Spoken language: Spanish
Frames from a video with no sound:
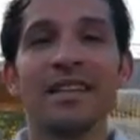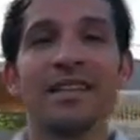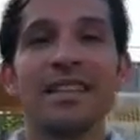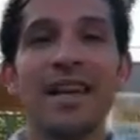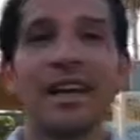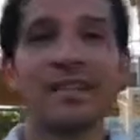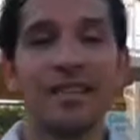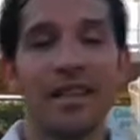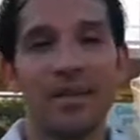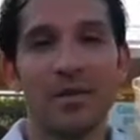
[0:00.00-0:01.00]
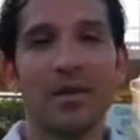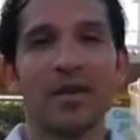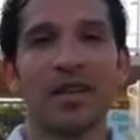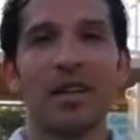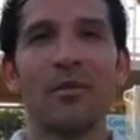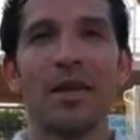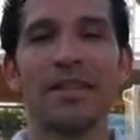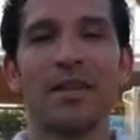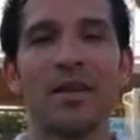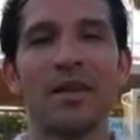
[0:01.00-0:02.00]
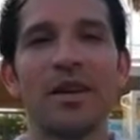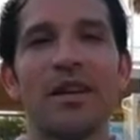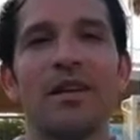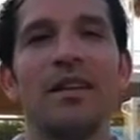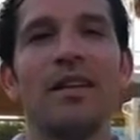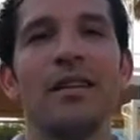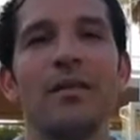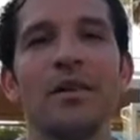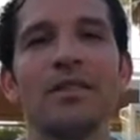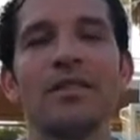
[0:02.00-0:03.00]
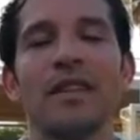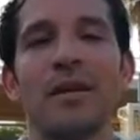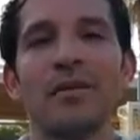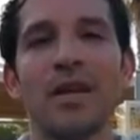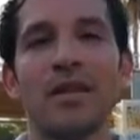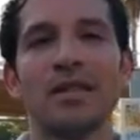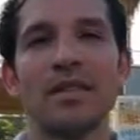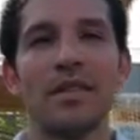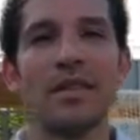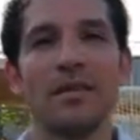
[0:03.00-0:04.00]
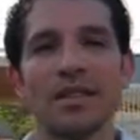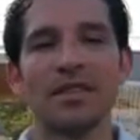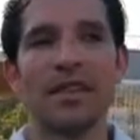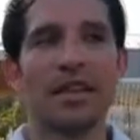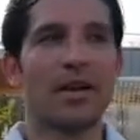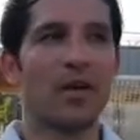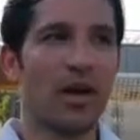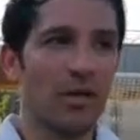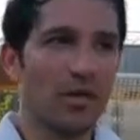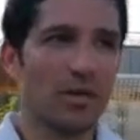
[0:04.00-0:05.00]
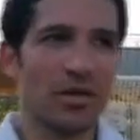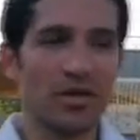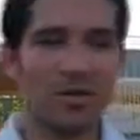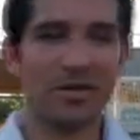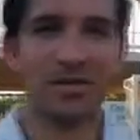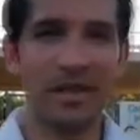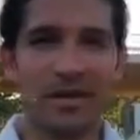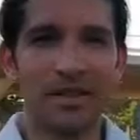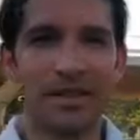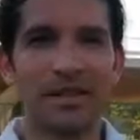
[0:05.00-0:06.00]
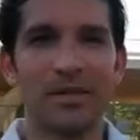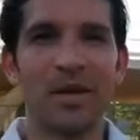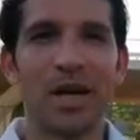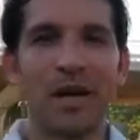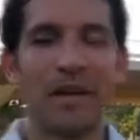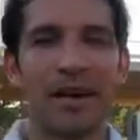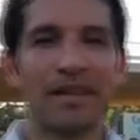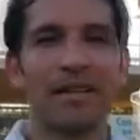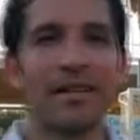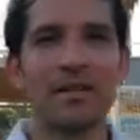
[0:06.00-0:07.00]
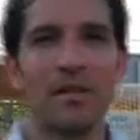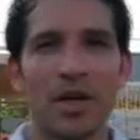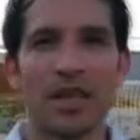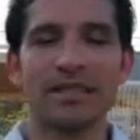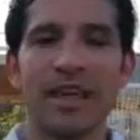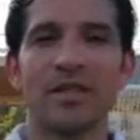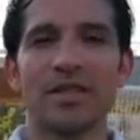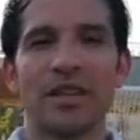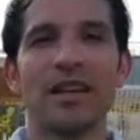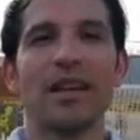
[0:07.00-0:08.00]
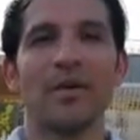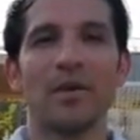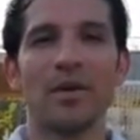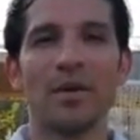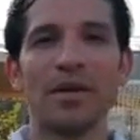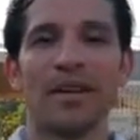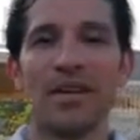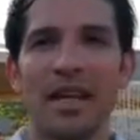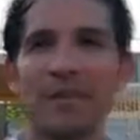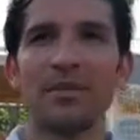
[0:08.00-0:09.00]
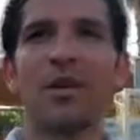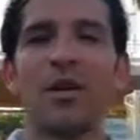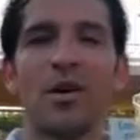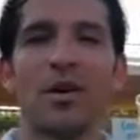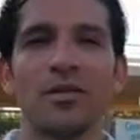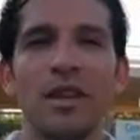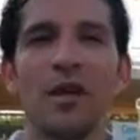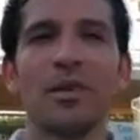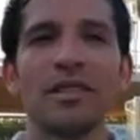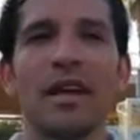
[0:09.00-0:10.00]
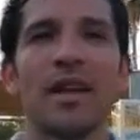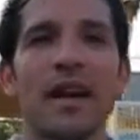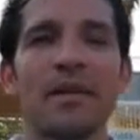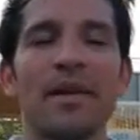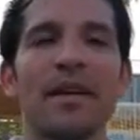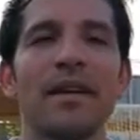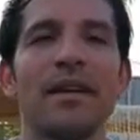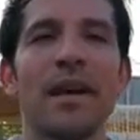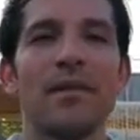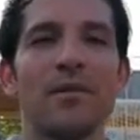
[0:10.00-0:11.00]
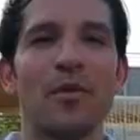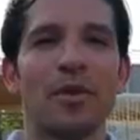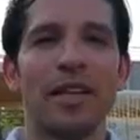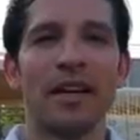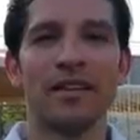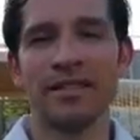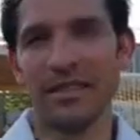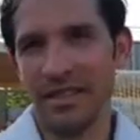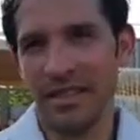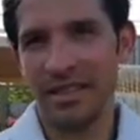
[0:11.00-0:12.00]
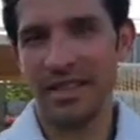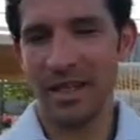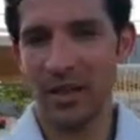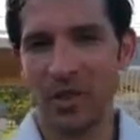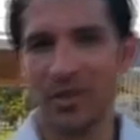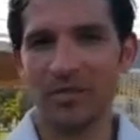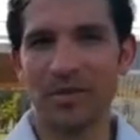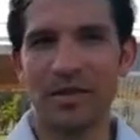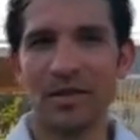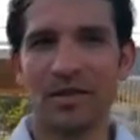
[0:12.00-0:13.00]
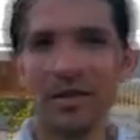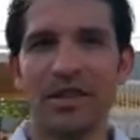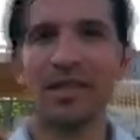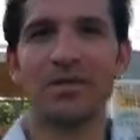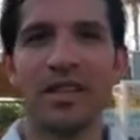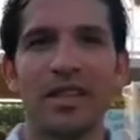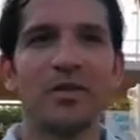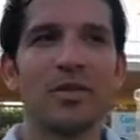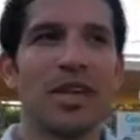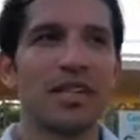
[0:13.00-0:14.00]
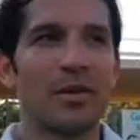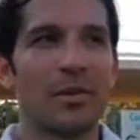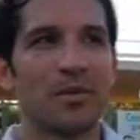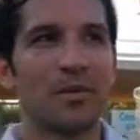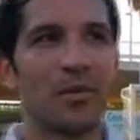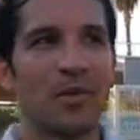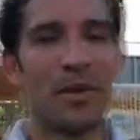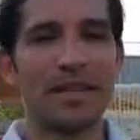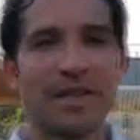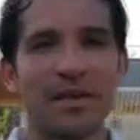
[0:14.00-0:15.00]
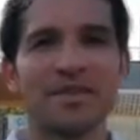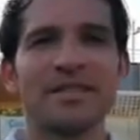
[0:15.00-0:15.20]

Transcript: Sí, sí, bueno, me queda un partido y bueno, intentaremos a ver si el mister quiere que juegue, pues bueno, a ver si puedo acabar, porque este año sí que, como bien decías, me lo tengo pensado dejarme, dejarme el fútbol ya. Y bueno, es muy ilusionante, por lo menos mi último partido.